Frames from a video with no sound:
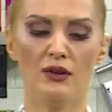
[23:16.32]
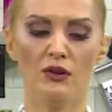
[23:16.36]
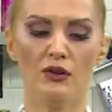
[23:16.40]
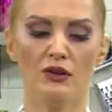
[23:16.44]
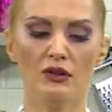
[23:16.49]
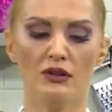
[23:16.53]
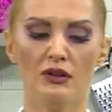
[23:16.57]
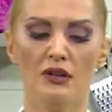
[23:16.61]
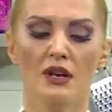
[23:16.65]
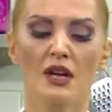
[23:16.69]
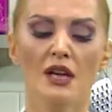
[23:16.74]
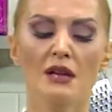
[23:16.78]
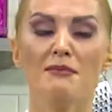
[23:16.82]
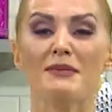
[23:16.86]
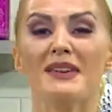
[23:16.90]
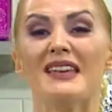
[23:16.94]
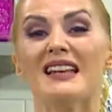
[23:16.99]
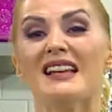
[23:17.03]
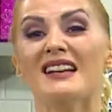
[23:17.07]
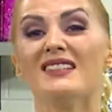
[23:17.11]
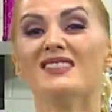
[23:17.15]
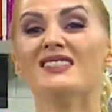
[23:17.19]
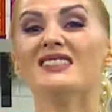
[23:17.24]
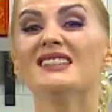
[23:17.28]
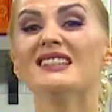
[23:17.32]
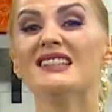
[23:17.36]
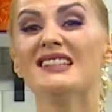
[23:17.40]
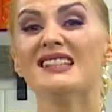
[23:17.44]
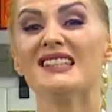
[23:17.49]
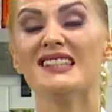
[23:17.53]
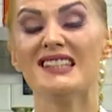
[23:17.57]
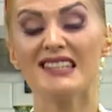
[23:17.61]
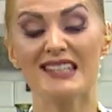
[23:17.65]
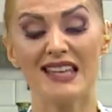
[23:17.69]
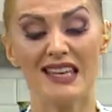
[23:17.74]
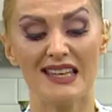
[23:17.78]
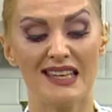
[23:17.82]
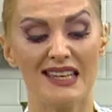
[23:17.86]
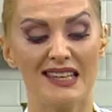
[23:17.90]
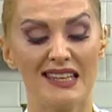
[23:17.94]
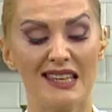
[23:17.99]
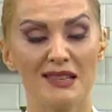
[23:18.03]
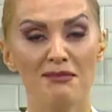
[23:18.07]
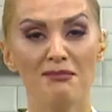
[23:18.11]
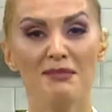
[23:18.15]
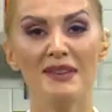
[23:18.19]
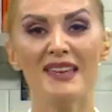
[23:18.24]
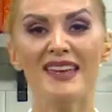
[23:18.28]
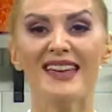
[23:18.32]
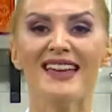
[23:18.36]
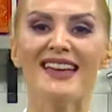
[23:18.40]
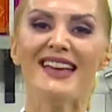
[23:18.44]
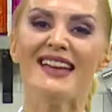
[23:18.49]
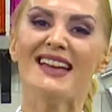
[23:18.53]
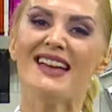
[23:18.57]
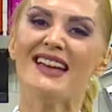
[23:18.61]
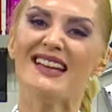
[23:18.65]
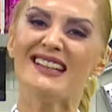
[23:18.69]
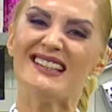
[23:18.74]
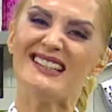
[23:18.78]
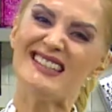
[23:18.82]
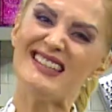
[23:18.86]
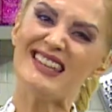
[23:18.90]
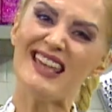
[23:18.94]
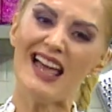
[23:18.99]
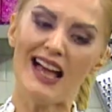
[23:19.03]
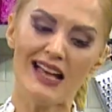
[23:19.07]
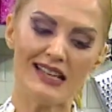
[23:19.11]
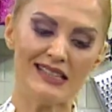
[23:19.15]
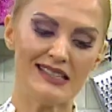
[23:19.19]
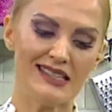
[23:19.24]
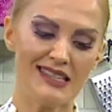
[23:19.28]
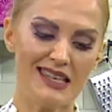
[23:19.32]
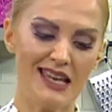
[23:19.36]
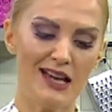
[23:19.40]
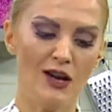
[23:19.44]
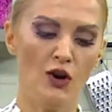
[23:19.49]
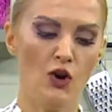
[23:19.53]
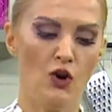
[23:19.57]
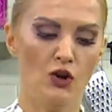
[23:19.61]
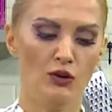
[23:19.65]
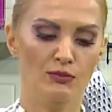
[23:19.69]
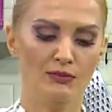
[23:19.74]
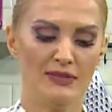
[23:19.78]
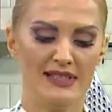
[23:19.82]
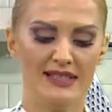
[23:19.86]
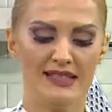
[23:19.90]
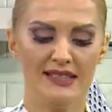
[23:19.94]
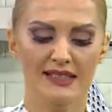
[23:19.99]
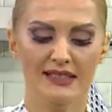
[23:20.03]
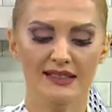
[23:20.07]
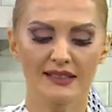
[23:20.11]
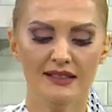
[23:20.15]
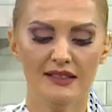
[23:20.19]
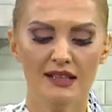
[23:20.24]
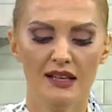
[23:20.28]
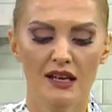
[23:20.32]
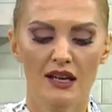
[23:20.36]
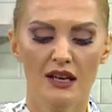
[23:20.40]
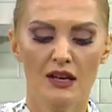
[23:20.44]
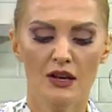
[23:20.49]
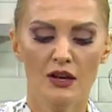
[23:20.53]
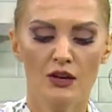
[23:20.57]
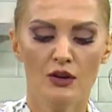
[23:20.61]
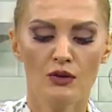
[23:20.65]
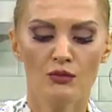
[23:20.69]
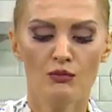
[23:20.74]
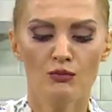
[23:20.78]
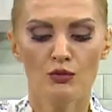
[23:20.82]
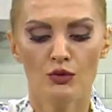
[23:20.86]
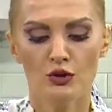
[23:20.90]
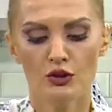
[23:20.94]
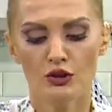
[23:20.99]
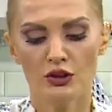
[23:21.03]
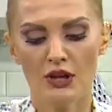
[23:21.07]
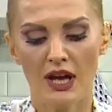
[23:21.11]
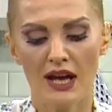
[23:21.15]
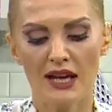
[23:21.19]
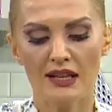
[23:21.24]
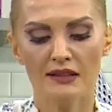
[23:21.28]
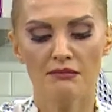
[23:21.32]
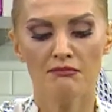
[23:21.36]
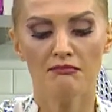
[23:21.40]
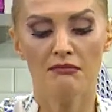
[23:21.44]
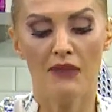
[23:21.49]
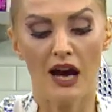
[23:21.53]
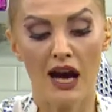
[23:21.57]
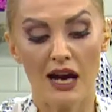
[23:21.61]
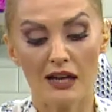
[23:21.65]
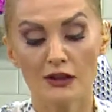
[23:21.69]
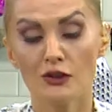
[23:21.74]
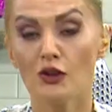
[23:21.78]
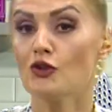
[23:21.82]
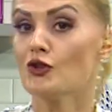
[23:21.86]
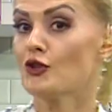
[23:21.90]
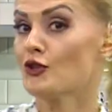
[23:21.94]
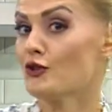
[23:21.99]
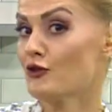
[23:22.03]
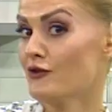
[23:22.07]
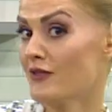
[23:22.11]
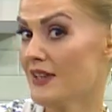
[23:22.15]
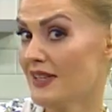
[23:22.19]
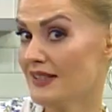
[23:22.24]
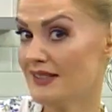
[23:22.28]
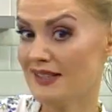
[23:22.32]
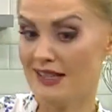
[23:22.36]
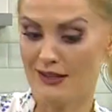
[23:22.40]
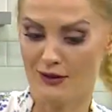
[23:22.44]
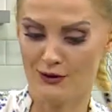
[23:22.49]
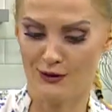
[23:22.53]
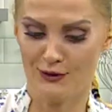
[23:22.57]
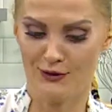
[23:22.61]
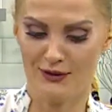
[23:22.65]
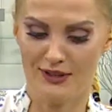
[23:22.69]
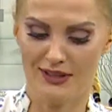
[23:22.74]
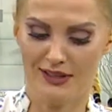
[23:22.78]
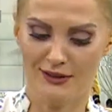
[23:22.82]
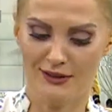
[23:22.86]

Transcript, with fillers: o pilavın içindeki gibi siyah siyah olmasın. Buradan maydanoz ve dereotu